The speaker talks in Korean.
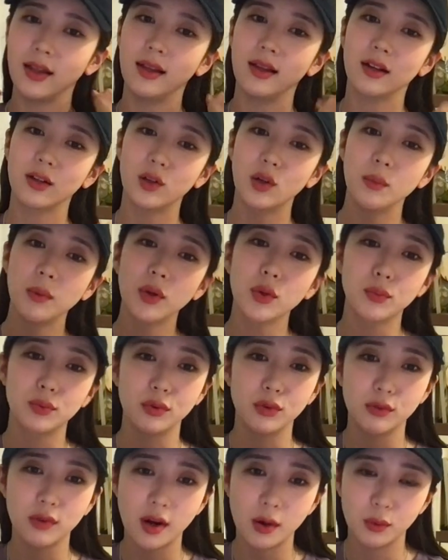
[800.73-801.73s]
그럼에도
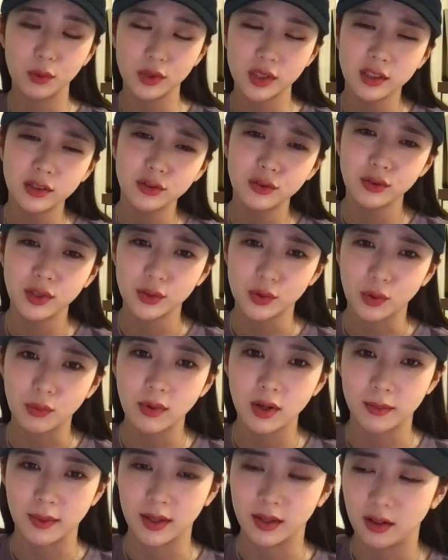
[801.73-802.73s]
불구하고 실수가
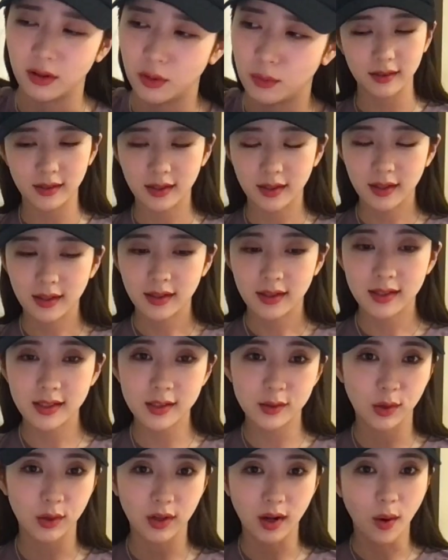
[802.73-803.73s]
정말 많아요 사실
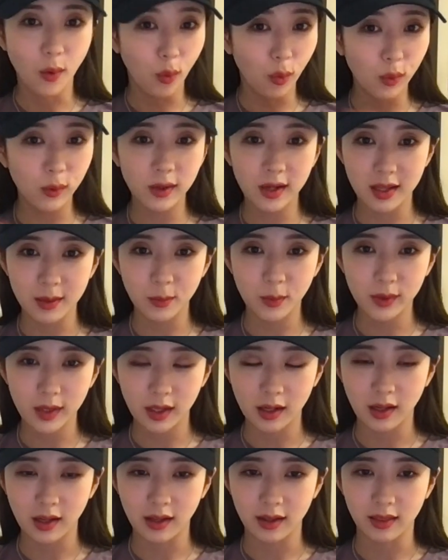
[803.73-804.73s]
저희가 올
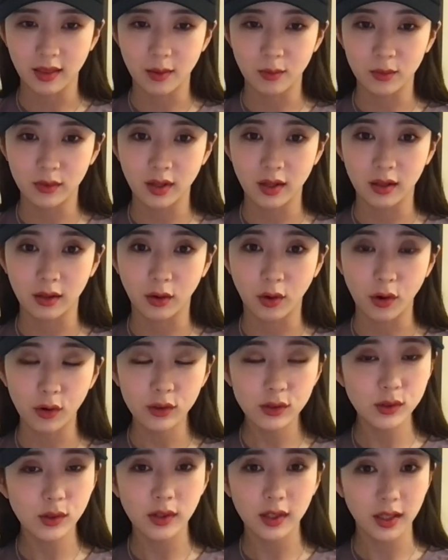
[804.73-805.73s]
리모델링이기 때문에
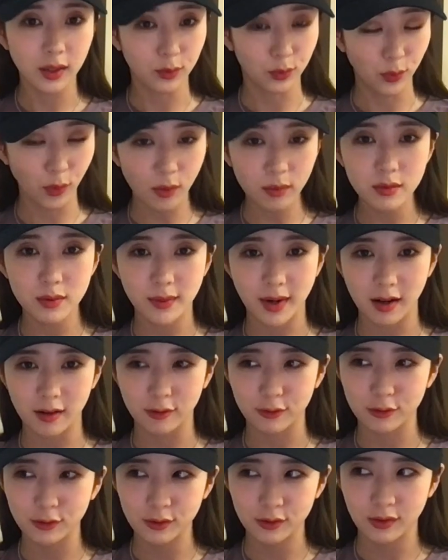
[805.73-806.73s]
결정할 게 너무
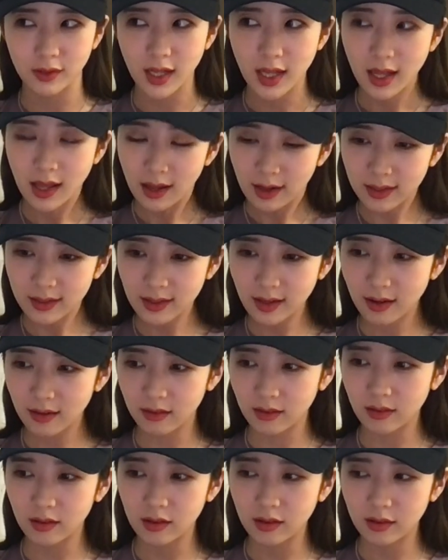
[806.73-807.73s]
많고
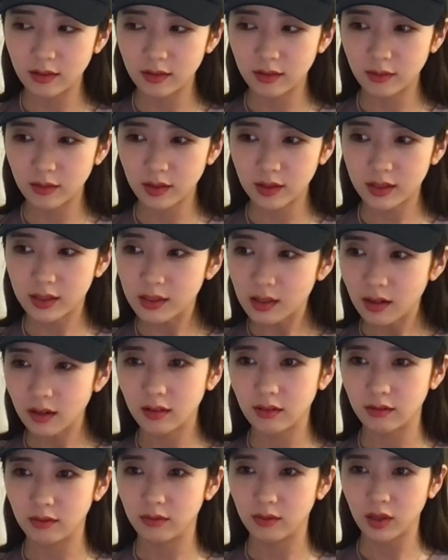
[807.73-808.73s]
그냥
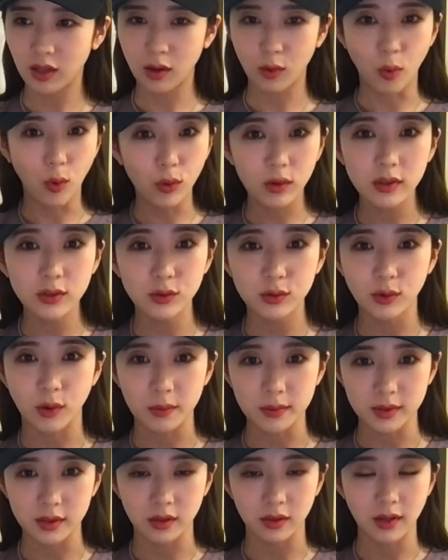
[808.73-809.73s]
그냥 이렇게 고를 수가
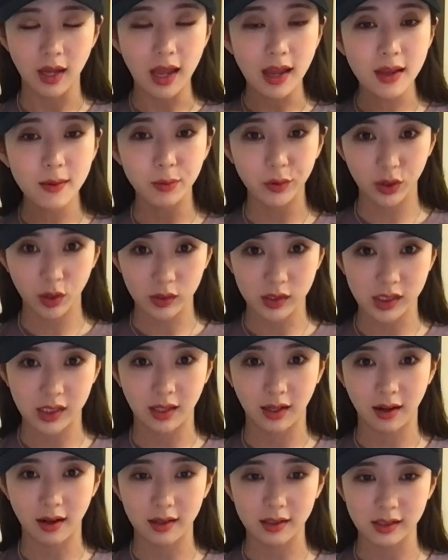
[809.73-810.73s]
없어 A부터
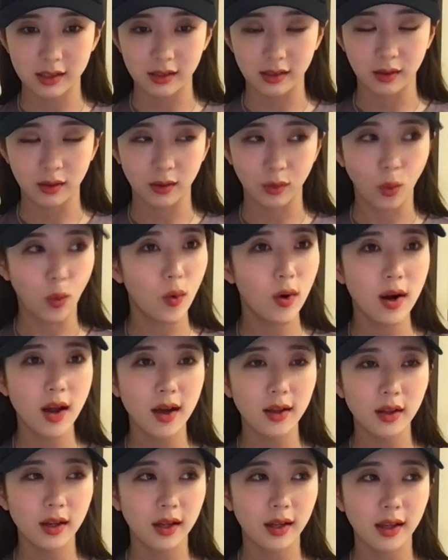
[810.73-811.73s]
G까지
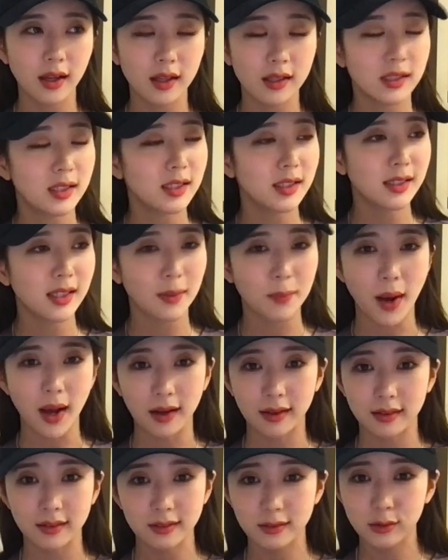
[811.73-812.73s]
골라낼 게 진짜
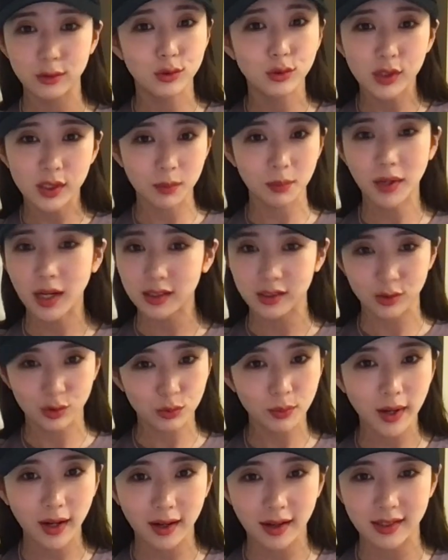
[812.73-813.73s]
막 수십 가지
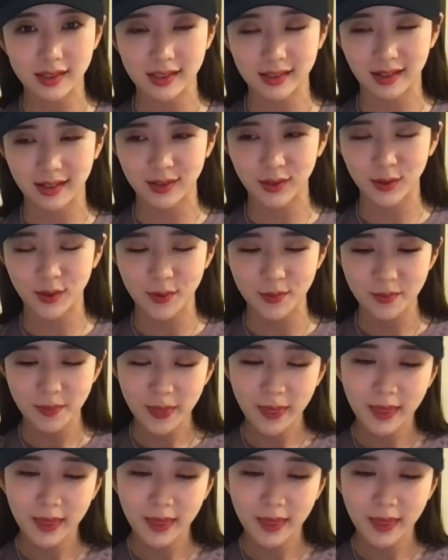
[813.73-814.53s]
수백 가지라서